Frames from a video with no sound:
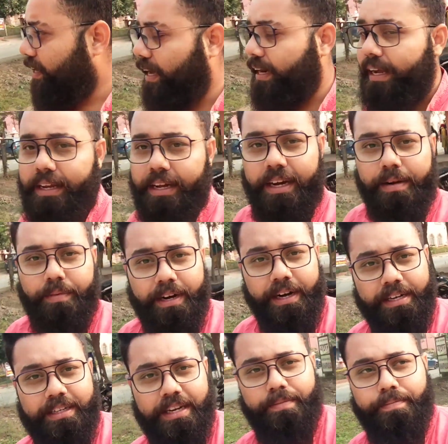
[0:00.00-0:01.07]
কালকে যেখানে আমরা
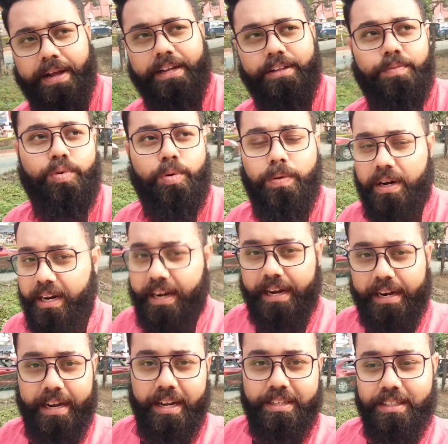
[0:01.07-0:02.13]
রেখেছিলাম একদম ভুলভাল জায়গায়
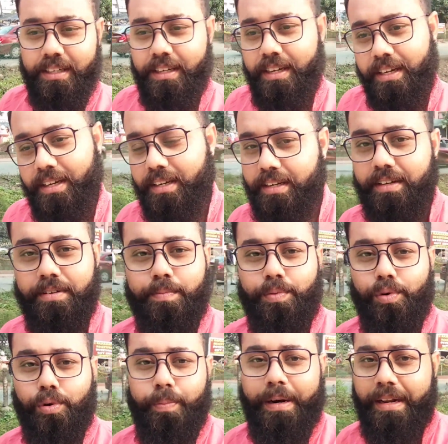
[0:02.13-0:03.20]
রেখেছি
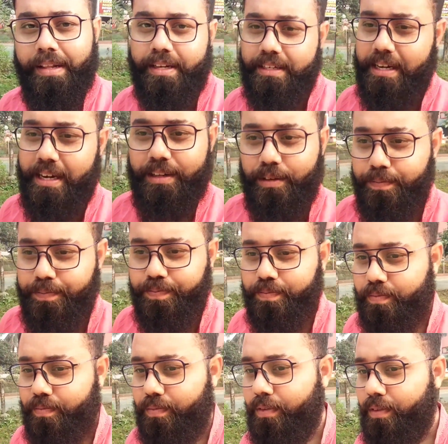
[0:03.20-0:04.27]
পুরো মেরে দিয়েছে একদম
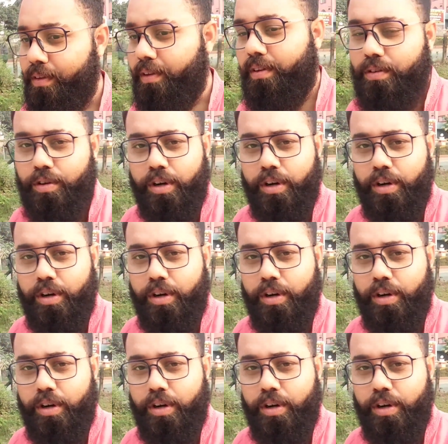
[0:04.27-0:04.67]
তো